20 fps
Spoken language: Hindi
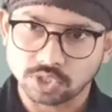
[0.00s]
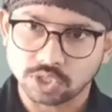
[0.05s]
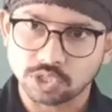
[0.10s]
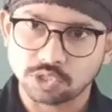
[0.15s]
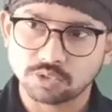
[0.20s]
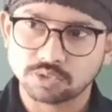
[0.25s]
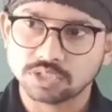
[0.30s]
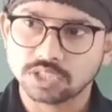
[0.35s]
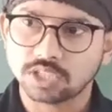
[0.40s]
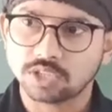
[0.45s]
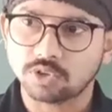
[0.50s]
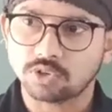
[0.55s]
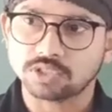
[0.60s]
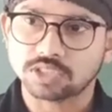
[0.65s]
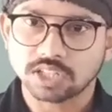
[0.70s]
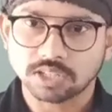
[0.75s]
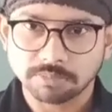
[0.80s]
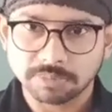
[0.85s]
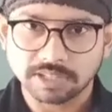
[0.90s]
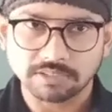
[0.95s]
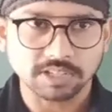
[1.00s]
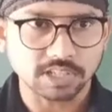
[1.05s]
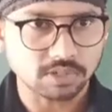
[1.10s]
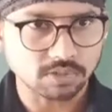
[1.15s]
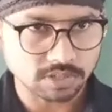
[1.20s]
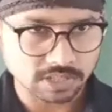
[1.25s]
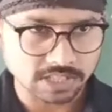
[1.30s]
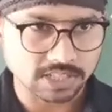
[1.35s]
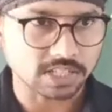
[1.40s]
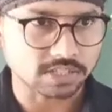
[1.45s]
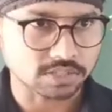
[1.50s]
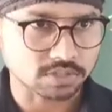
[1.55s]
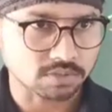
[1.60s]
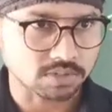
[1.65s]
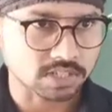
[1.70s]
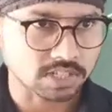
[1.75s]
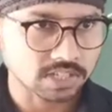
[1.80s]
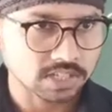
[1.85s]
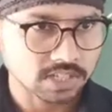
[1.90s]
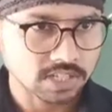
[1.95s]
जीरो से नौ तक मतलब गिनोगे तो दस
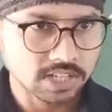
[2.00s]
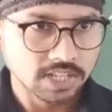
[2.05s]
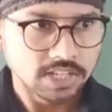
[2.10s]
होगी